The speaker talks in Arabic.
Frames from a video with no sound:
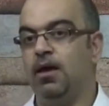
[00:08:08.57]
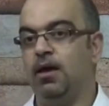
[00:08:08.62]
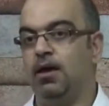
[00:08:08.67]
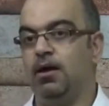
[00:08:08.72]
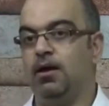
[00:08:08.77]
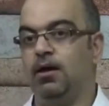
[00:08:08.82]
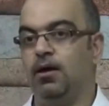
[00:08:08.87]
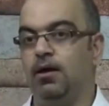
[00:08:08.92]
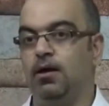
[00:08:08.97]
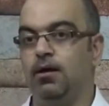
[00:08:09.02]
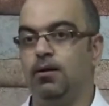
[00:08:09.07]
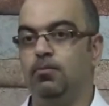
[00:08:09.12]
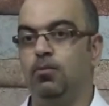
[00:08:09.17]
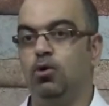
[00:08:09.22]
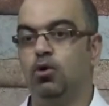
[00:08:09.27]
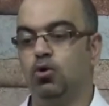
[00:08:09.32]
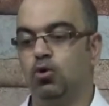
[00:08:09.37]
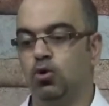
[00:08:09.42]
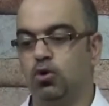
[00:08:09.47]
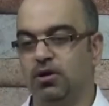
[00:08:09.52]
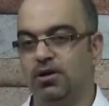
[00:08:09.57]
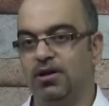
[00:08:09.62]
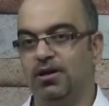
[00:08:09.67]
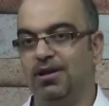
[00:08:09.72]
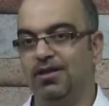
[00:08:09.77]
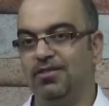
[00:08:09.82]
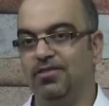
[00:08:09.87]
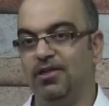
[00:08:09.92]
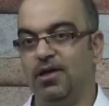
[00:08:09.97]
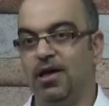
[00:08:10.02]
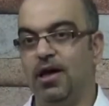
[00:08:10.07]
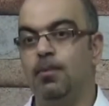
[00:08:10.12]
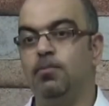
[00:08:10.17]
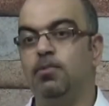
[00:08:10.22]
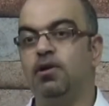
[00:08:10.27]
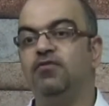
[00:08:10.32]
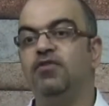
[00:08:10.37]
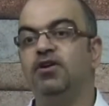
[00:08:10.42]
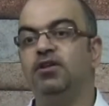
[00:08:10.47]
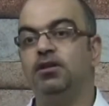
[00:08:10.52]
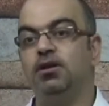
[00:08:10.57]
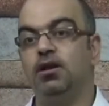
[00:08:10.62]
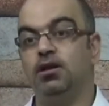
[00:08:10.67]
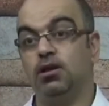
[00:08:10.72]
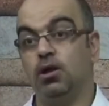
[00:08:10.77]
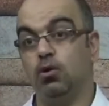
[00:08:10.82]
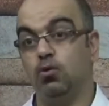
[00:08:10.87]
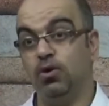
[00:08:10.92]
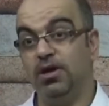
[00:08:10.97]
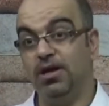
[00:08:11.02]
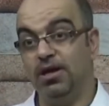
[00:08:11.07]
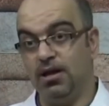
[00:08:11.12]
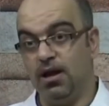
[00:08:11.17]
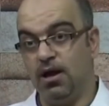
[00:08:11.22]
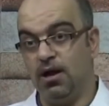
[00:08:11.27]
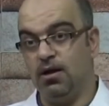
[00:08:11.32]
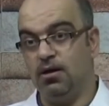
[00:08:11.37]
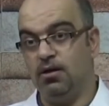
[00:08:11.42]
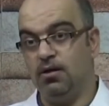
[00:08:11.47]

آه، مرور الانثقاب لفترة طويلة